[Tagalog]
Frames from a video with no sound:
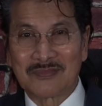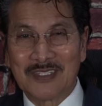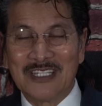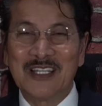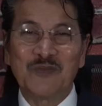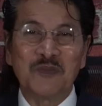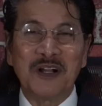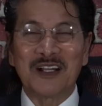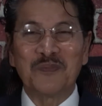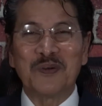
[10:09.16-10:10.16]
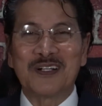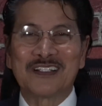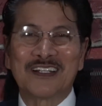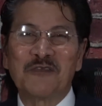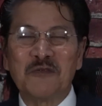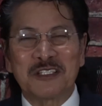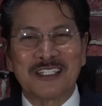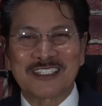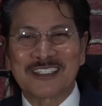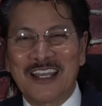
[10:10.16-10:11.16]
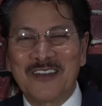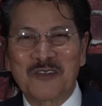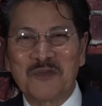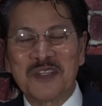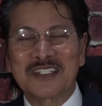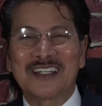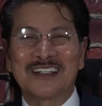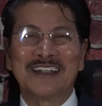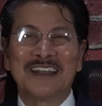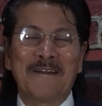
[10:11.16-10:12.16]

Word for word: Hindi po ba kapag nag-witness tayo kung misan